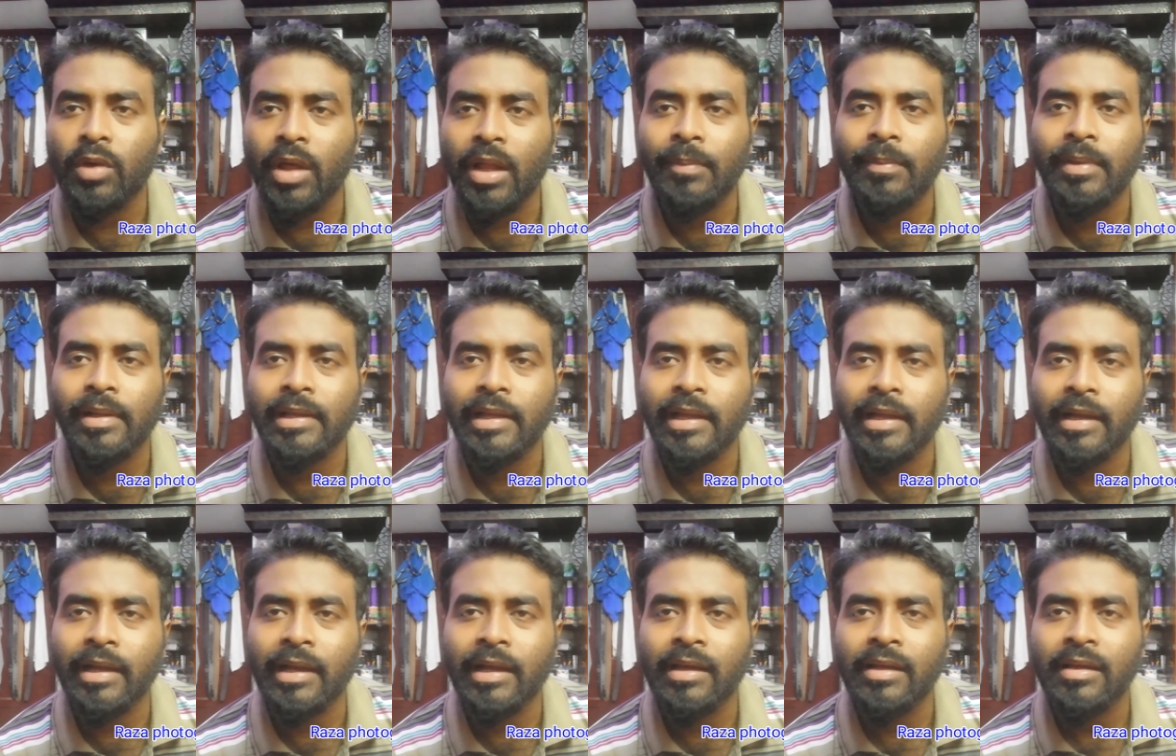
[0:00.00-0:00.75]
को उड़ान मिल
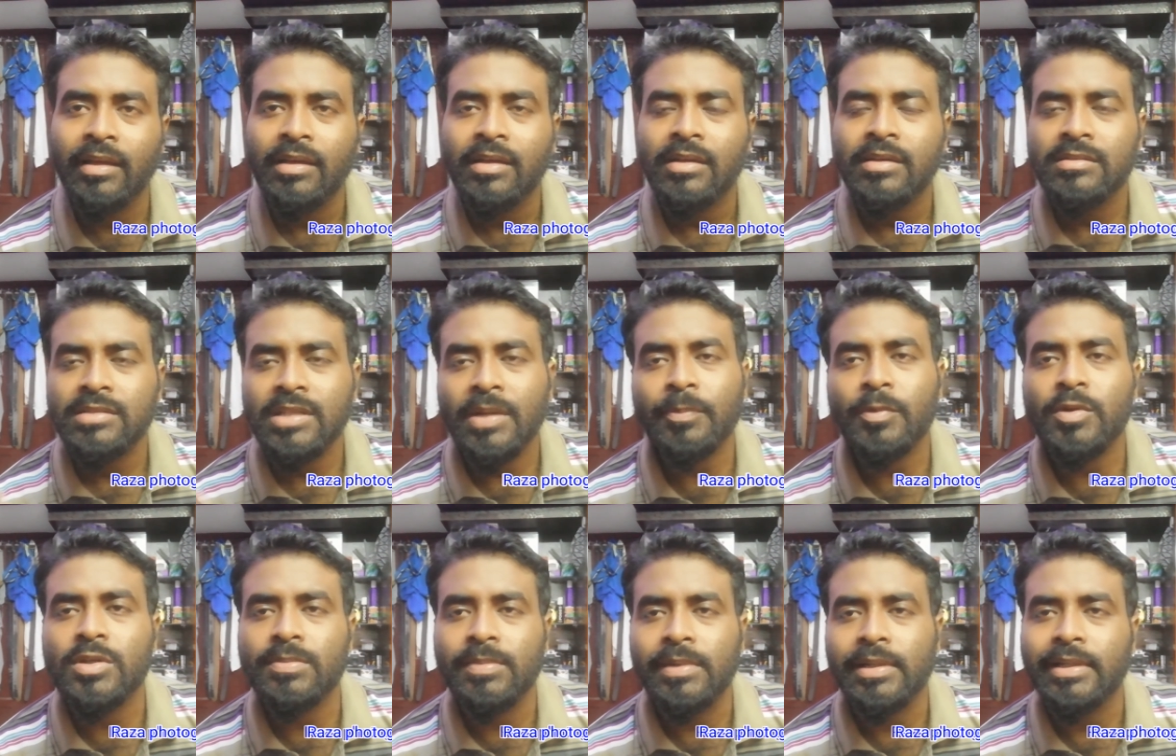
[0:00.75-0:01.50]
जाएगा
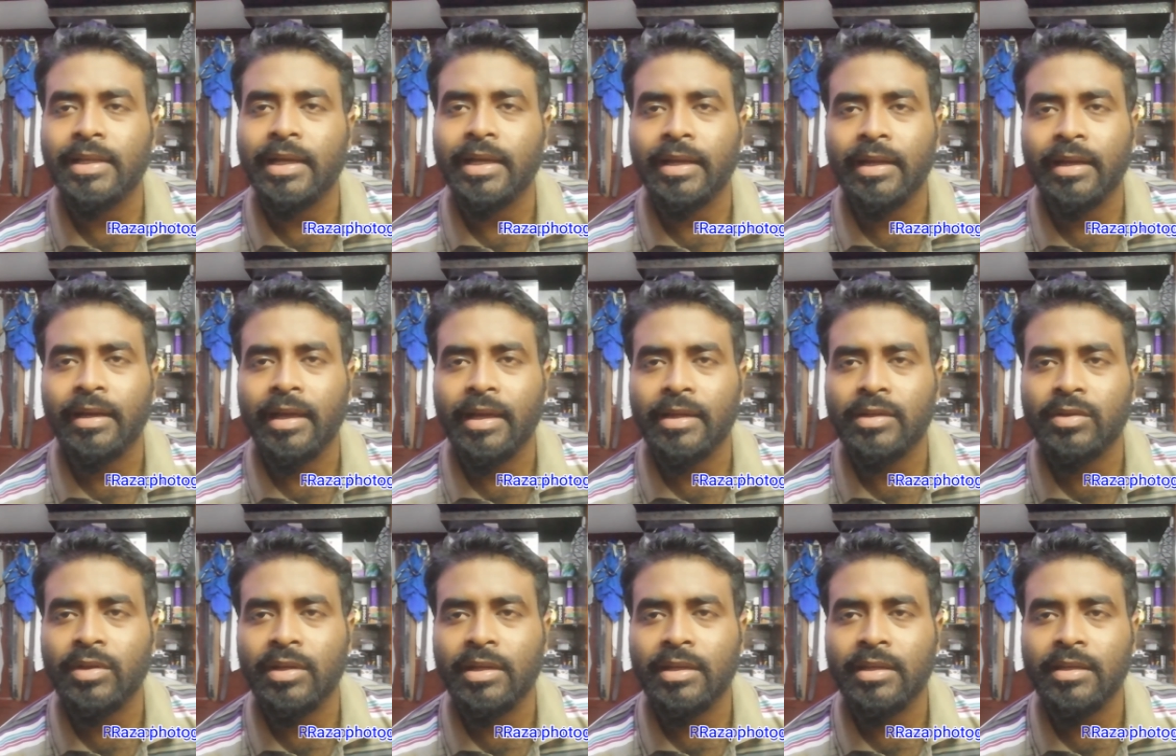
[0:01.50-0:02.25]
सब कुछ मिल जाएगा
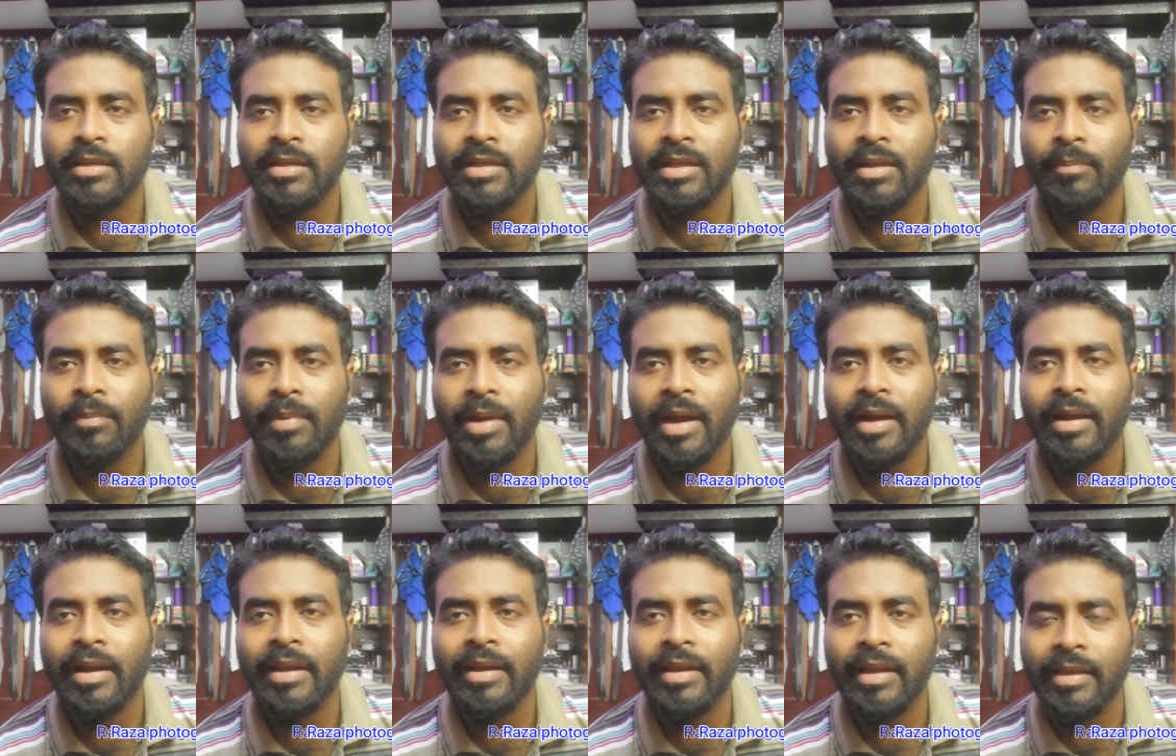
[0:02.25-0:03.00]
एक्चुअली ठीक है
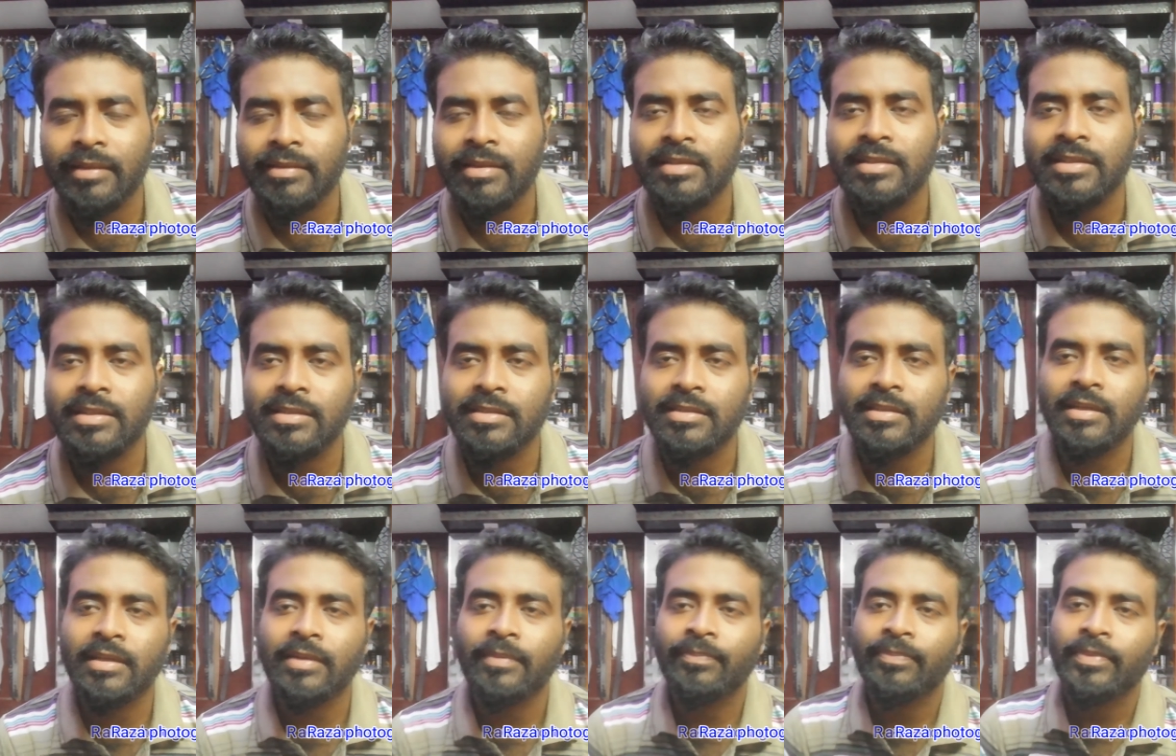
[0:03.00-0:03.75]
ब्लड लाइन ऐसा
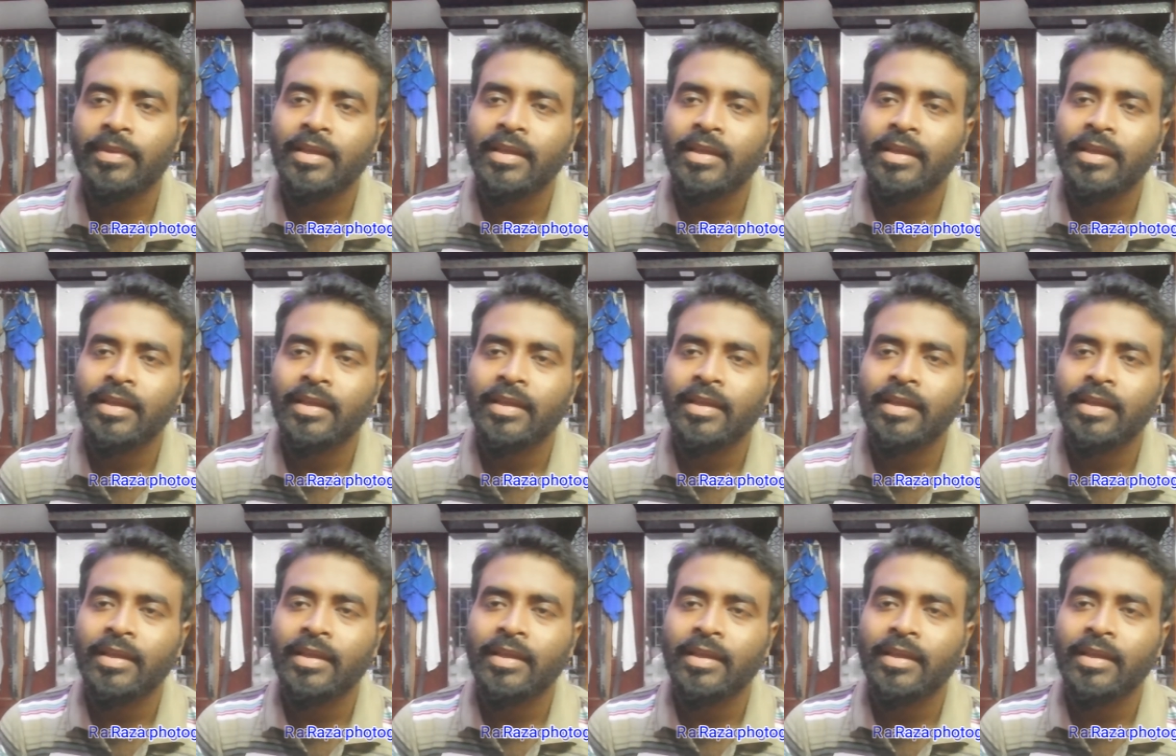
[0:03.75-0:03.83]
चीज़ है